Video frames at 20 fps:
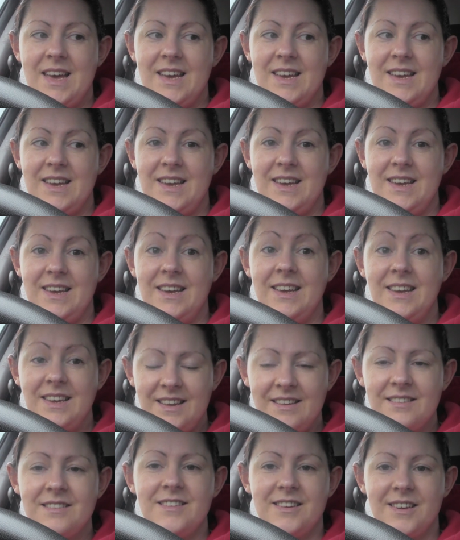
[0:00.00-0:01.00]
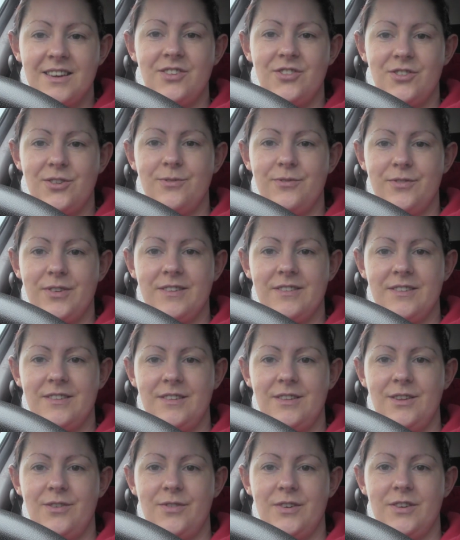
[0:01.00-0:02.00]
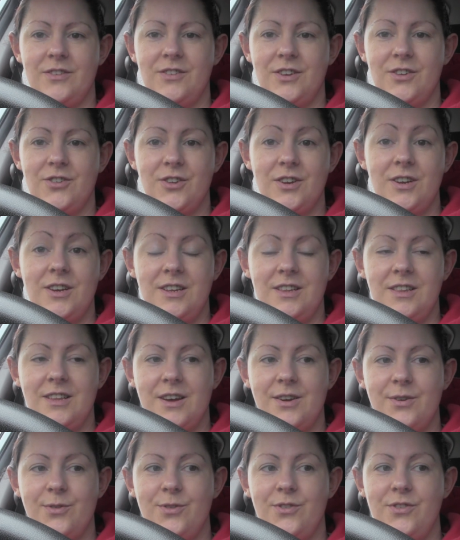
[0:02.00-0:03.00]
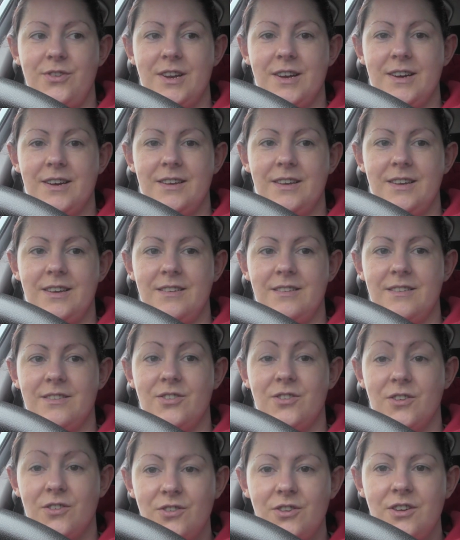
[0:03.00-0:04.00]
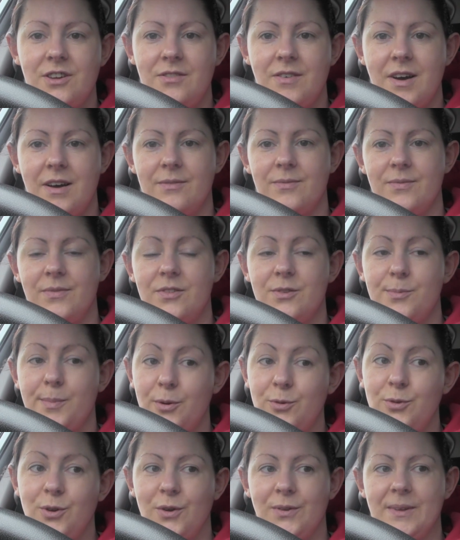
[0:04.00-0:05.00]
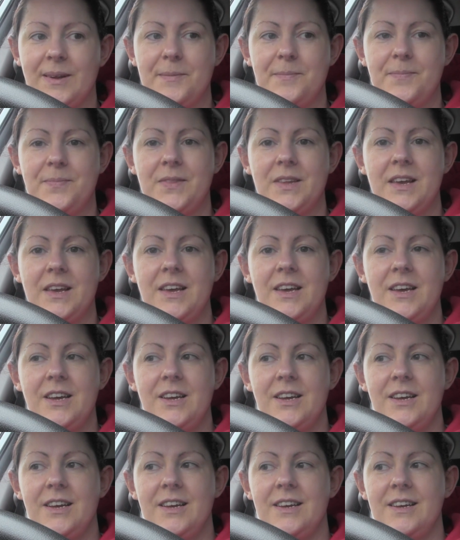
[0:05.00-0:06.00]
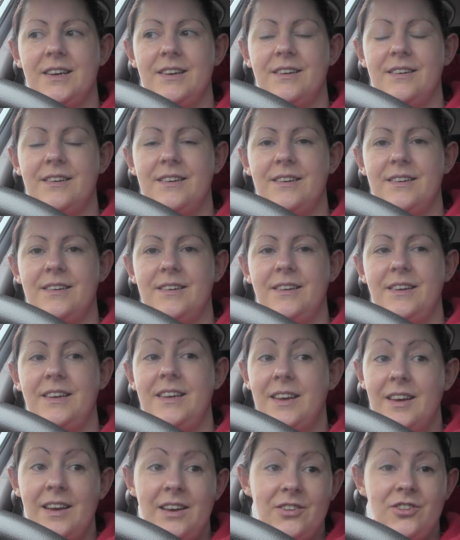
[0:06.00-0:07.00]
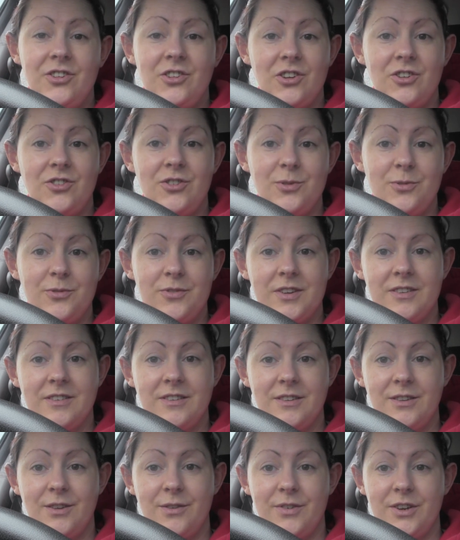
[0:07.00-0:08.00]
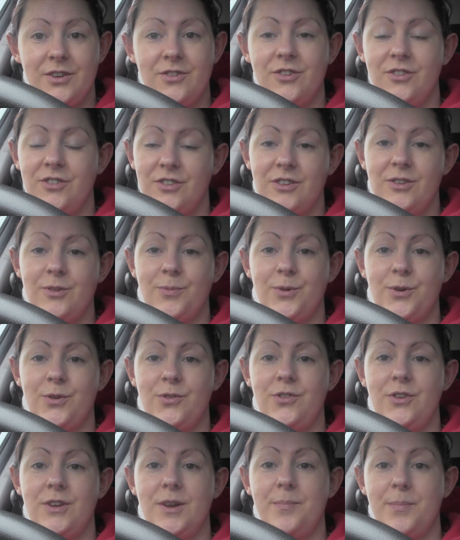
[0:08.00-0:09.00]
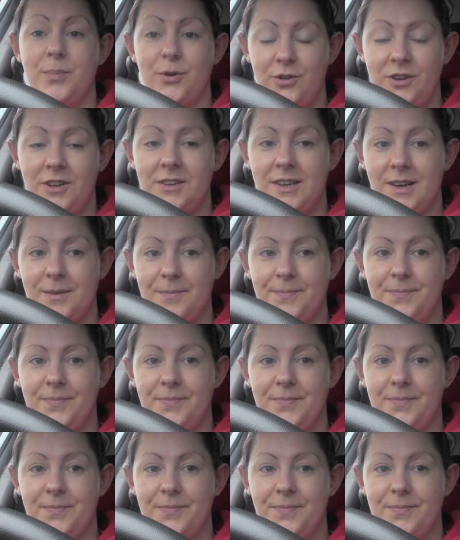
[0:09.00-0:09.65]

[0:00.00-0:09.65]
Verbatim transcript: I jest się czym fascynować, jeżeli ta rodzina jest szczęśliwa, spełniona. E, jest się czym fascynować, że się tą rodzinę posiada.